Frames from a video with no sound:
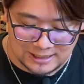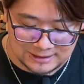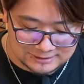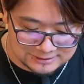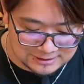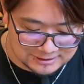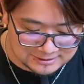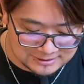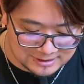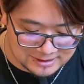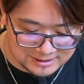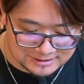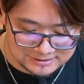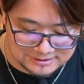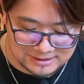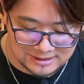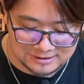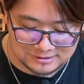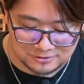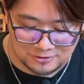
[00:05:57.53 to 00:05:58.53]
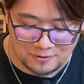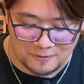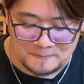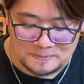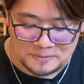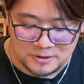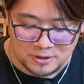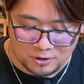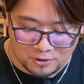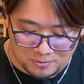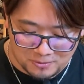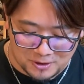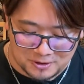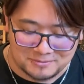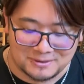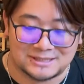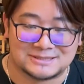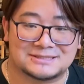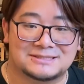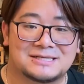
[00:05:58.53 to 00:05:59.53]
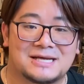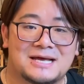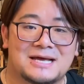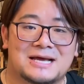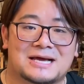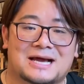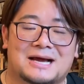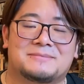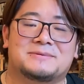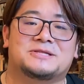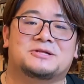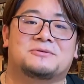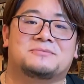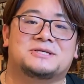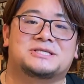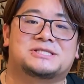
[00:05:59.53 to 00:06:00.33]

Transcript: あっていただきたいと思います神の